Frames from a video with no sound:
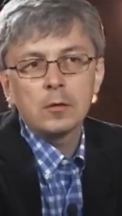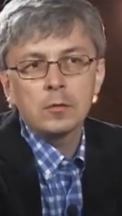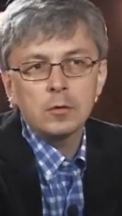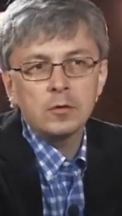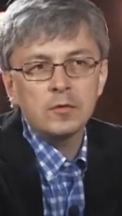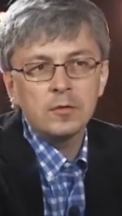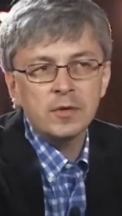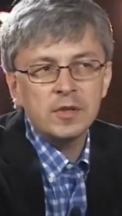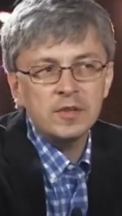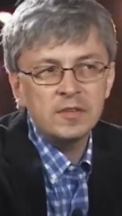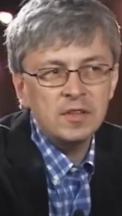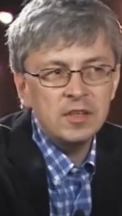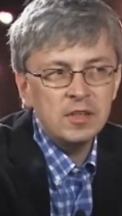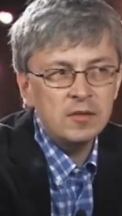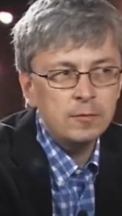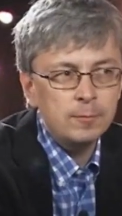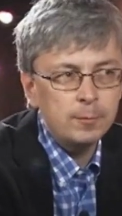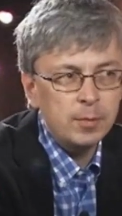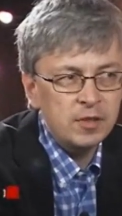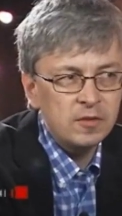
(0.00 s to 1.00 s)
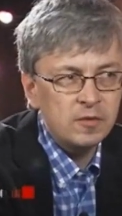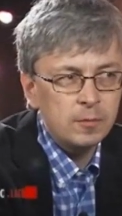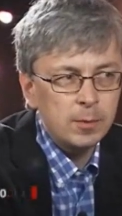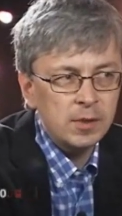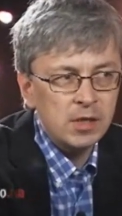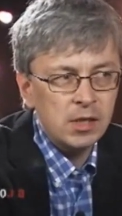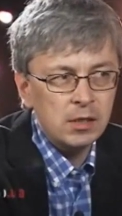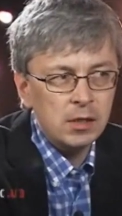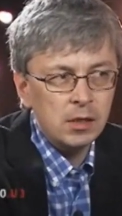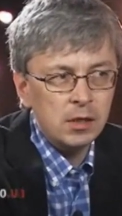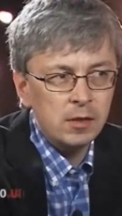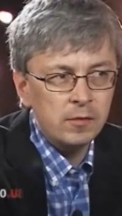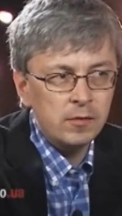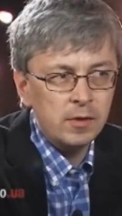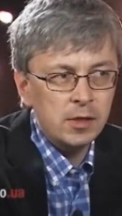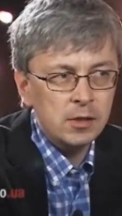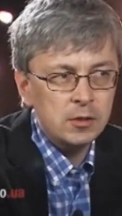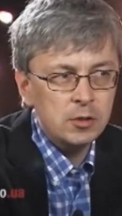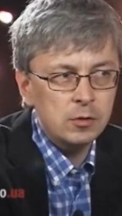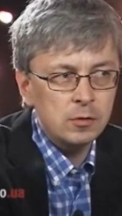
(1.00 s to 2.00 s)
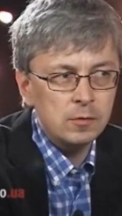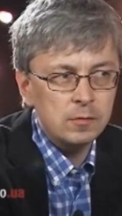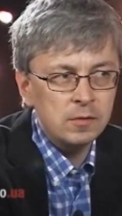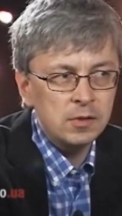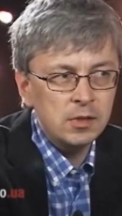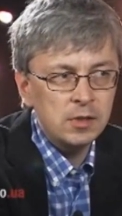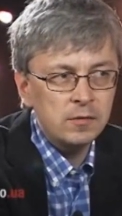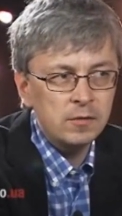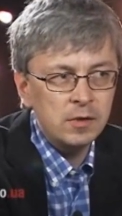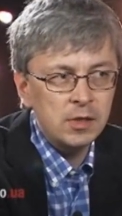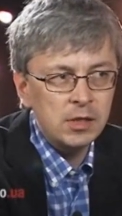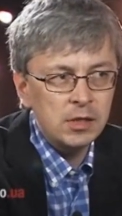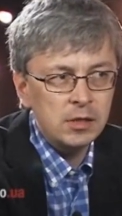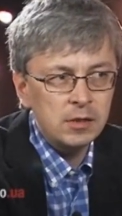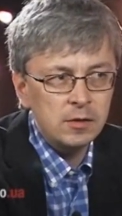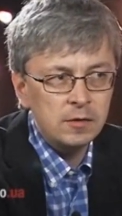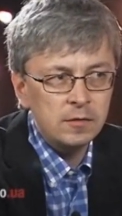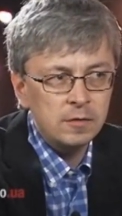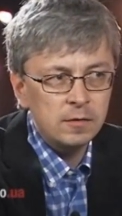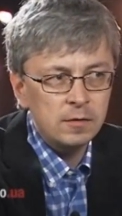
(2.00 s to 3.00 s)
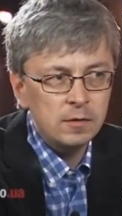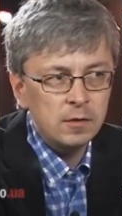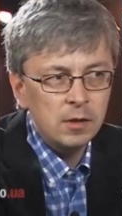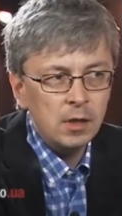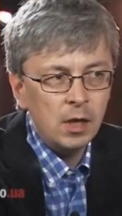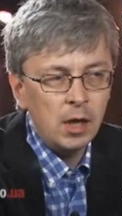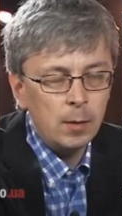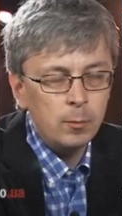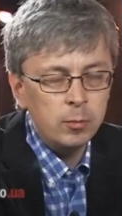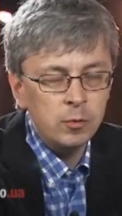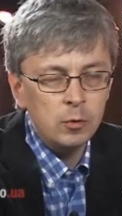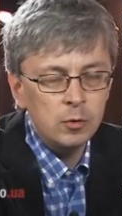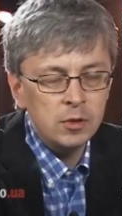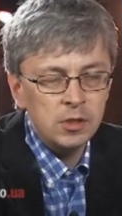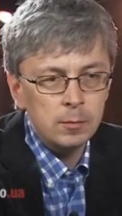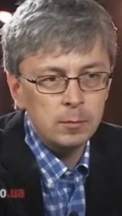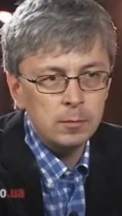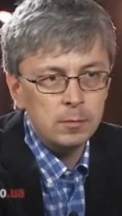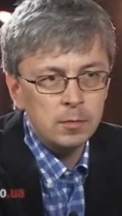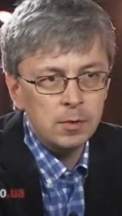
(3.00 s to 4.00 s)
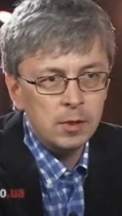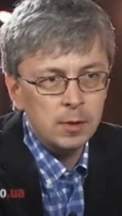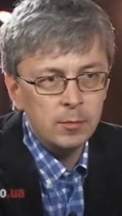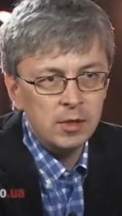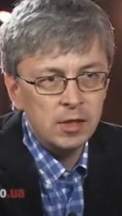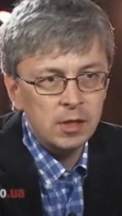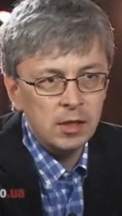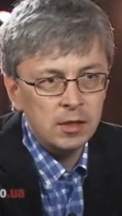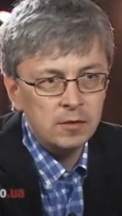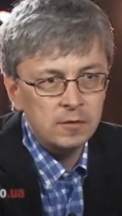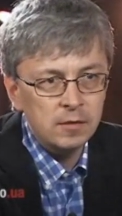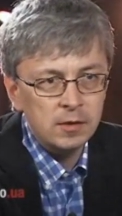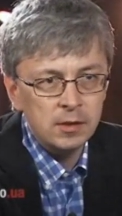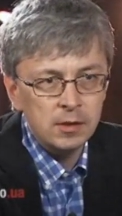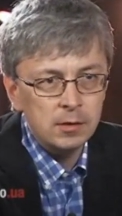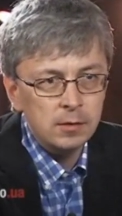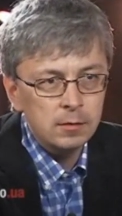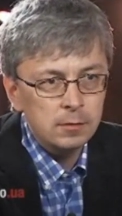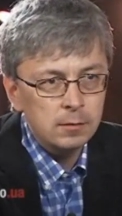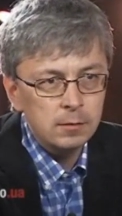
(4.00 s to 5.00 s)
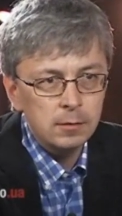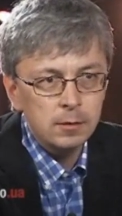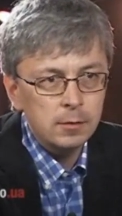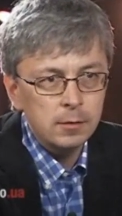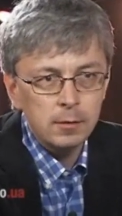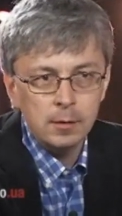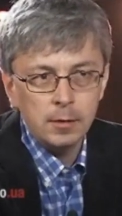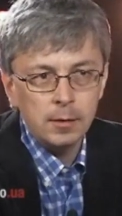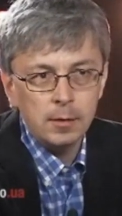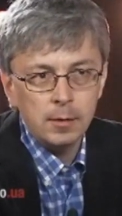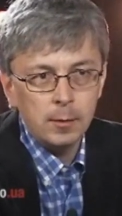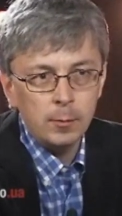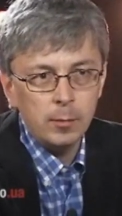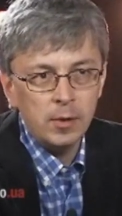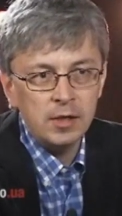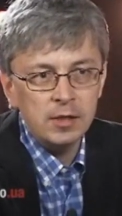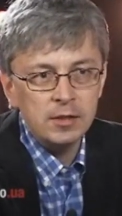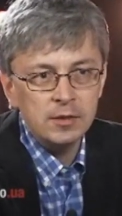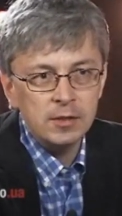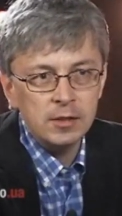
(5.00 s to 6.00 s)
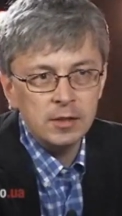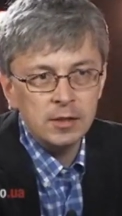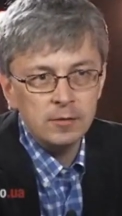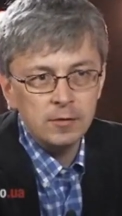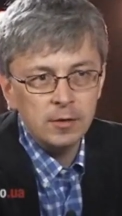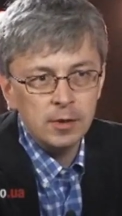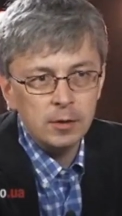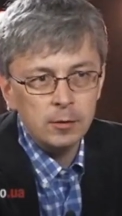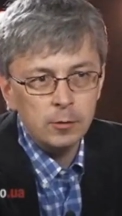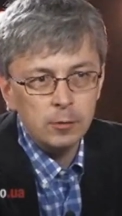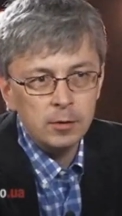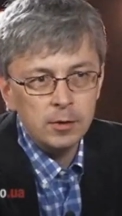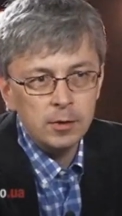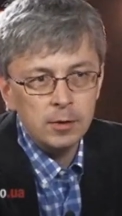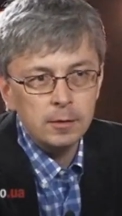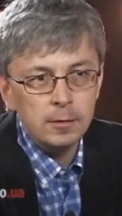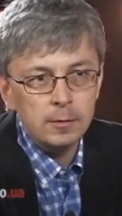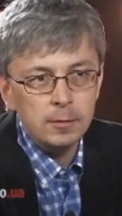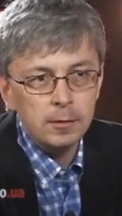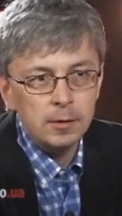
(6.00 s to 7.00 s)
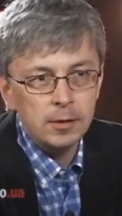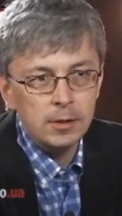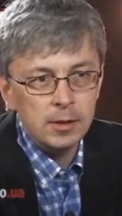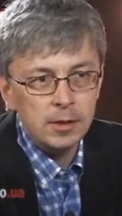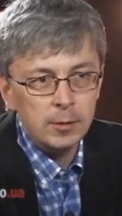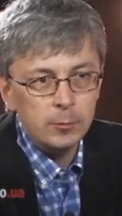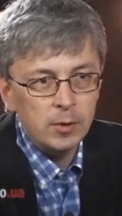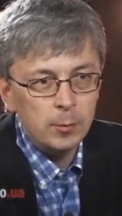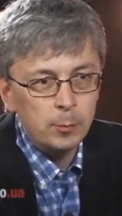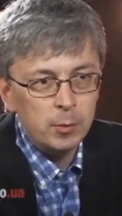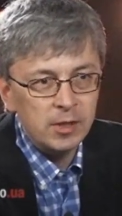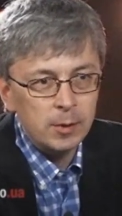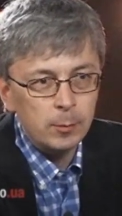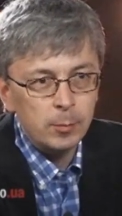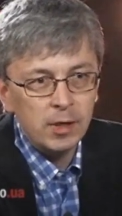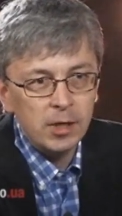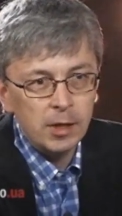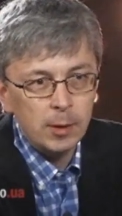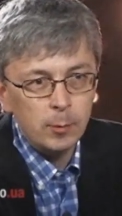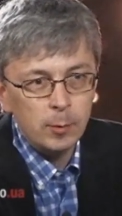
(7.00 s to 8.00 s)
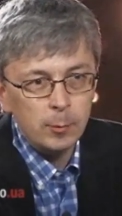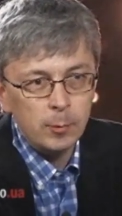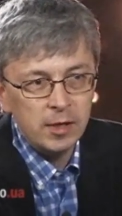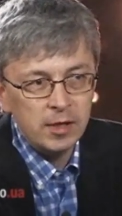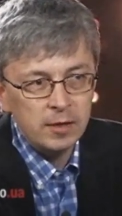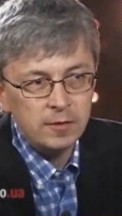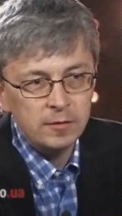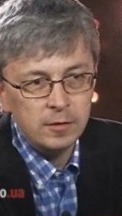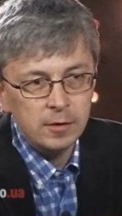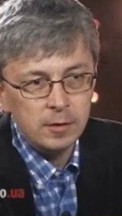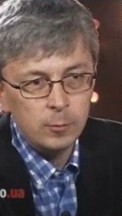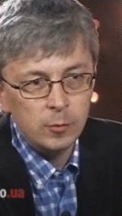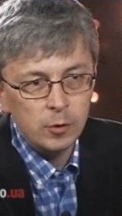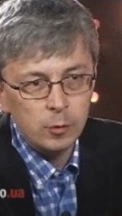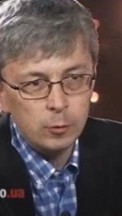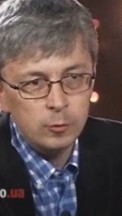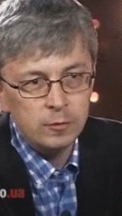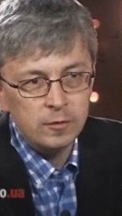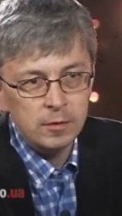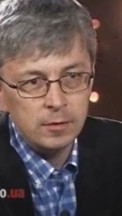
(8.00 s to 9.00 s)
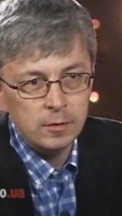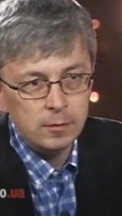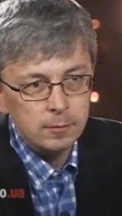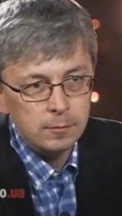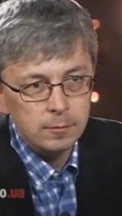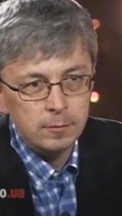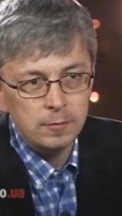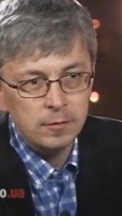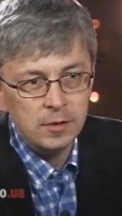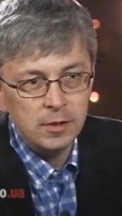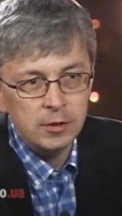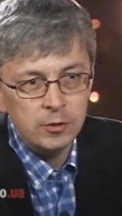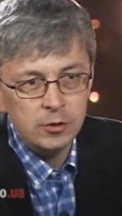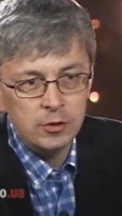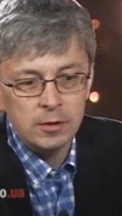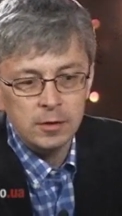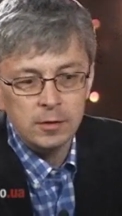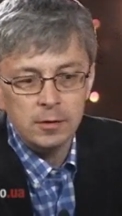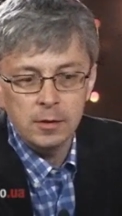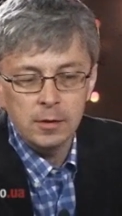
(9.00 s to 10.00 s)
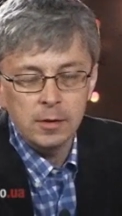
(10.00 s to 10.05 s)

То есть в России, в принципе, когда говорят, что вы являетесь оплотом американской политики в регионе и таким непотопляемым крейсером Грузия вы лично,